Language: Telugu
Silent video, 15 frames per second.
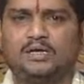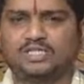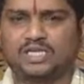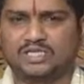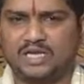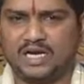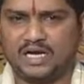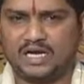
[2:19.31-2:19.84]

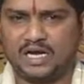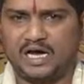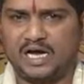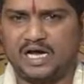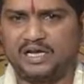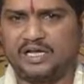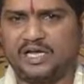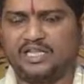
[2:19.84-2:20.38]

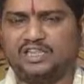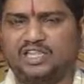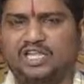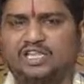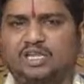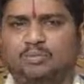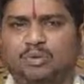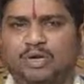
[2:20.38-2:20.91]
చంద్రగ్రహానికి
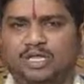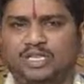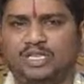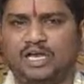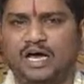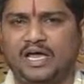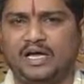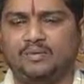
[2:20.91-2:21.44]
అత్యంత
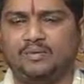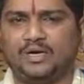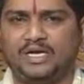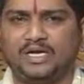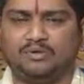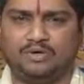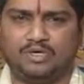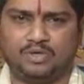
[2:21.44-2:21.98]

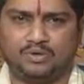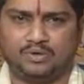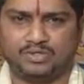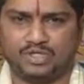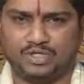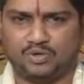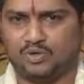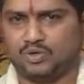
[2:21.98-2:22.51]
ప్రీతిదాయకమైనటువంటి
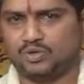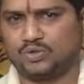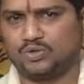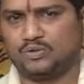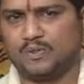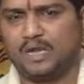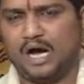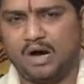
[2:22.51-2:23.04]
రోజు ఈ రోజు
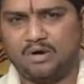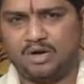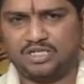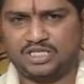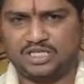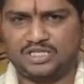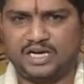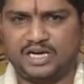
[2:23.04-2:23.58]
కావున
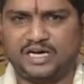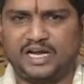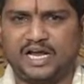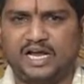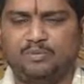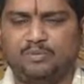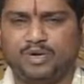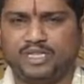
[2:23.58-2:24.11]

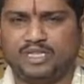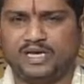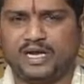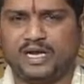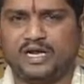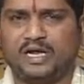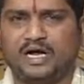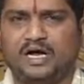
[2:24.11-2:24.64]
చంద్రగ్రహాన్ని
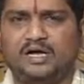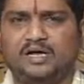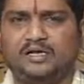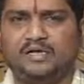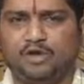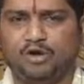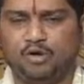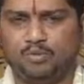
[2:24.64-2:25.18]
ప్రీతికరంగా
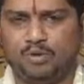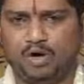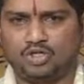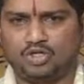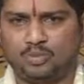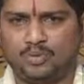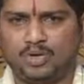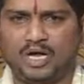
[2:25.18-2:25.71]
కిలోంబావ
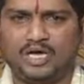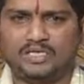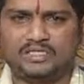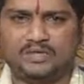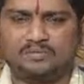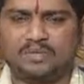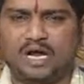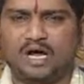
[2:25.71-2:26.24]
చొప్పున
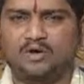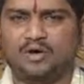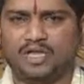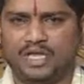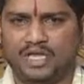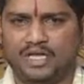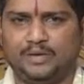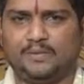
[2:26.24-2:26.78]

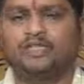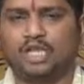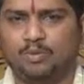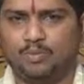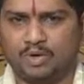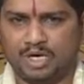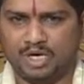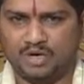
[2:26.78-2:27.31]
సద్బ్రాహ్మణికి
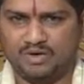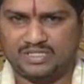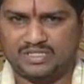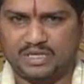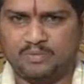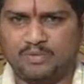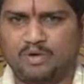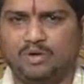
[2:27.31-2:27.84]
తెలుపు రంగు
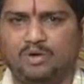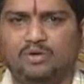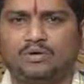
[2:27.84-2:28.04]
వస్త్రంలో